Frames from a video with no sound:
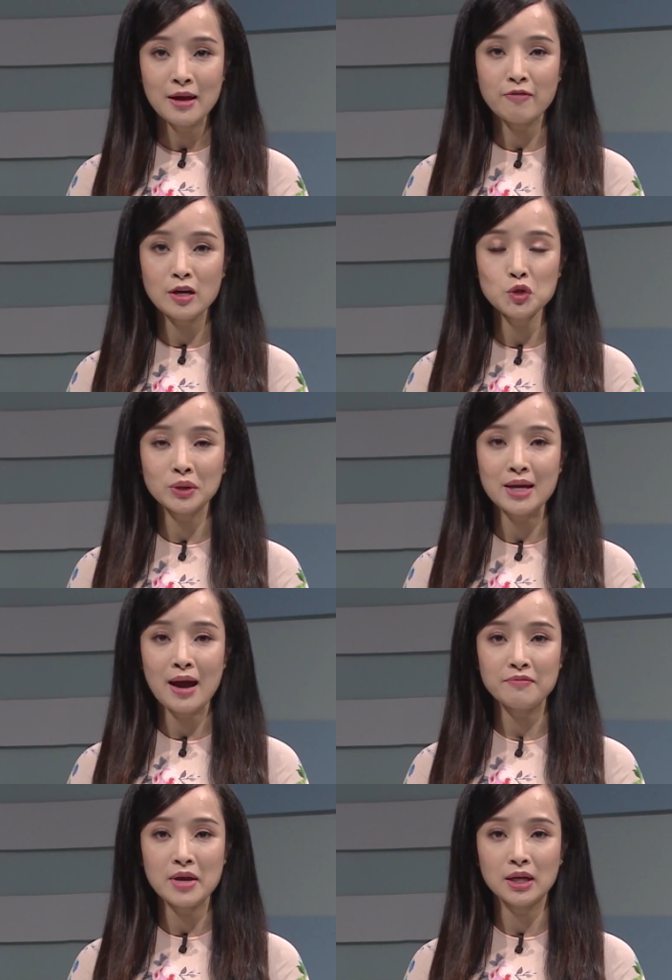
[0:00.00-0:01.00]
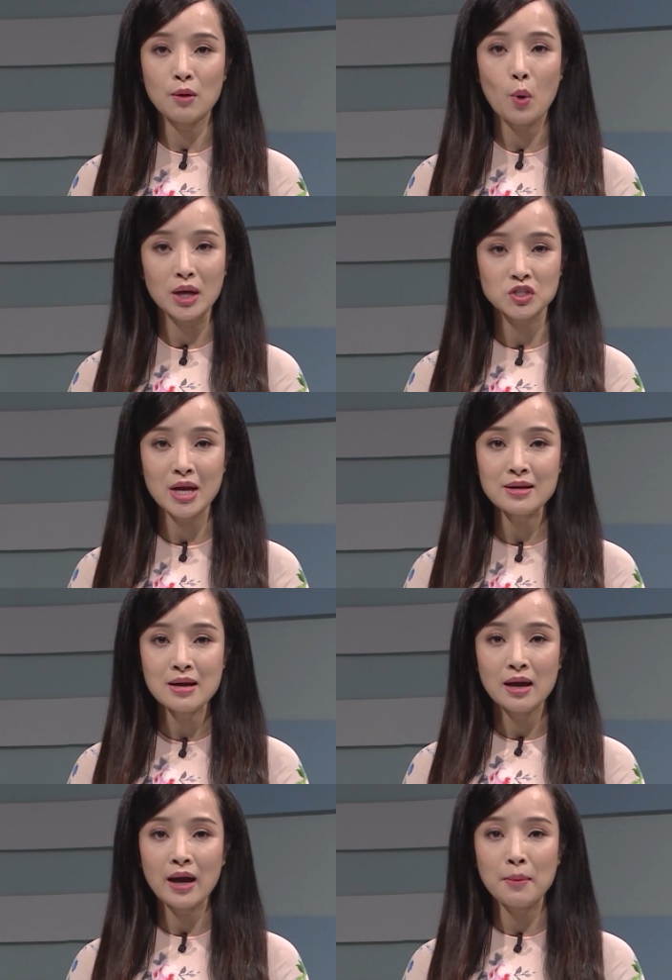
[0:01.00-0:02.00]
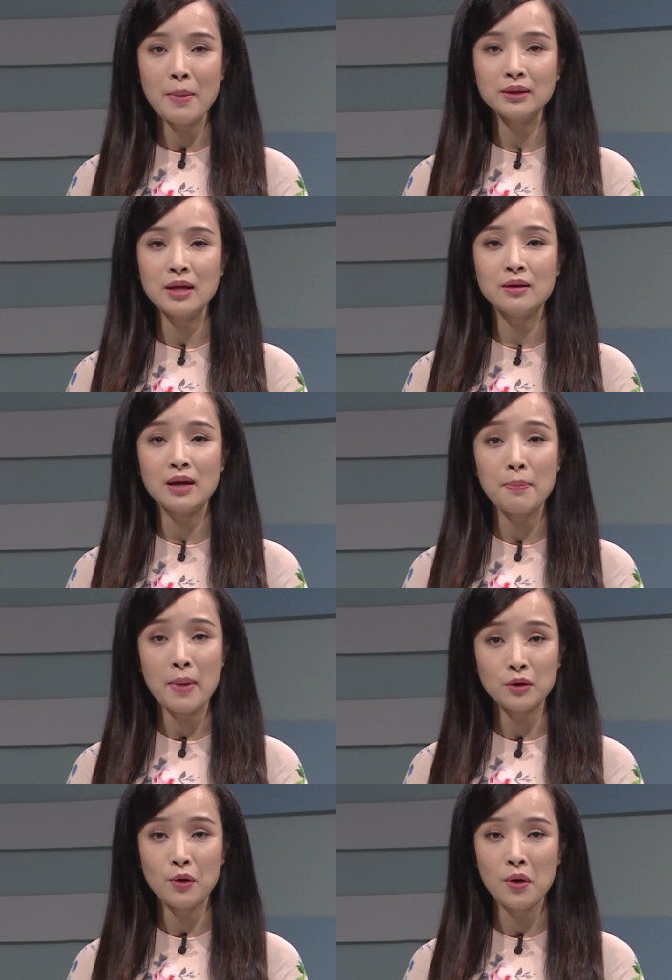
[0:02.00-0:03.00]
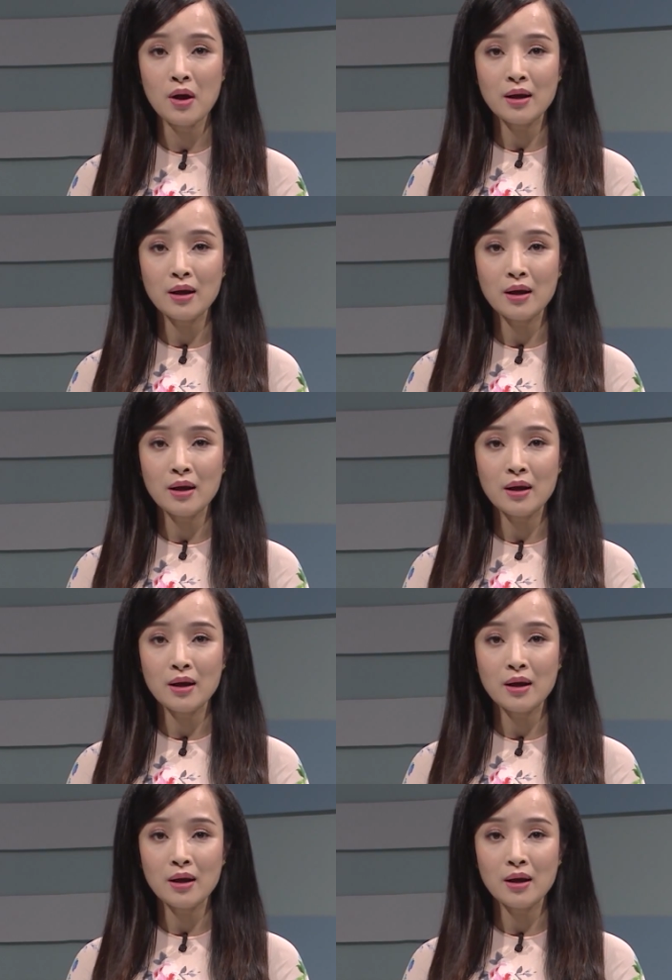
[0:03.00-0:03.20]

Phó Chủ tịch Hạ viện Cộng hòa Séc, ngài Martin Klepetko,